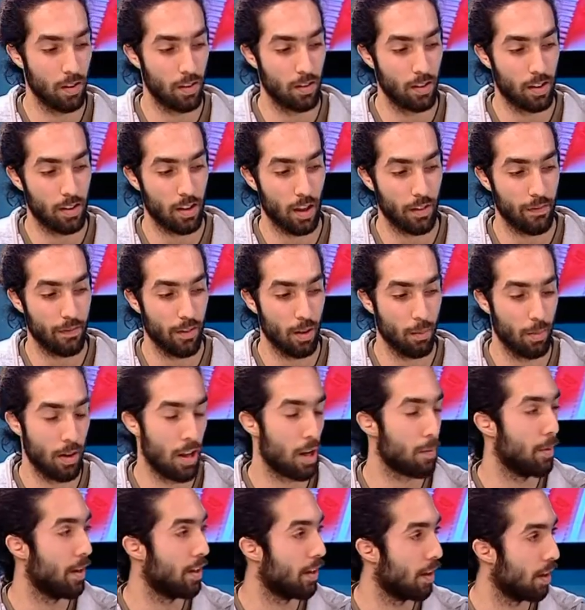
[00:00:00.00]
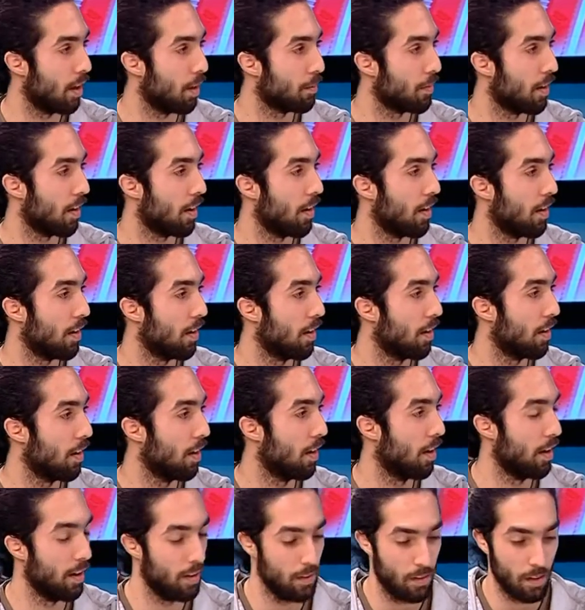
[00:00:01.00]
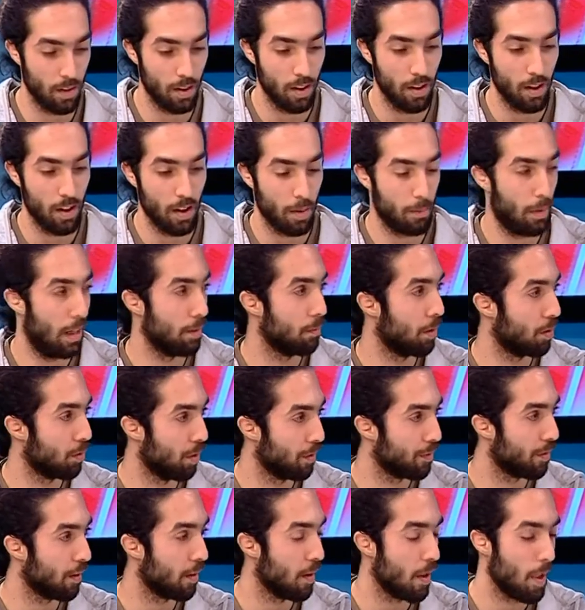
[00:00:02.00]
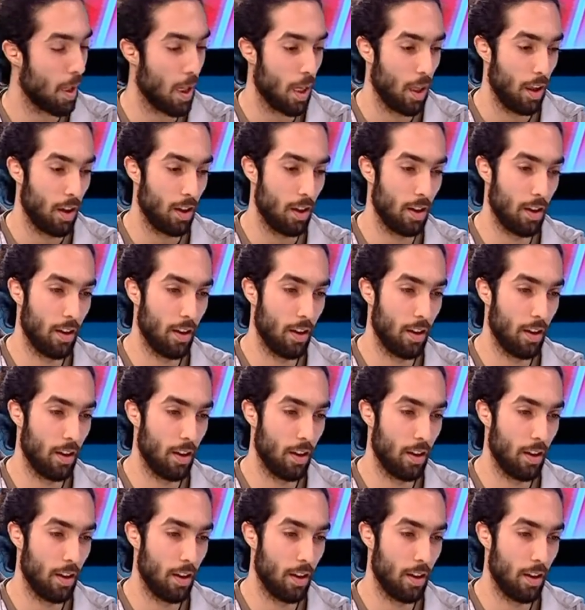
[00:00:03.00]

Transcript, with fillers: تتكفل بالاربعينيه نتاع الهادي أيوة. بعد ما توفى أيوة.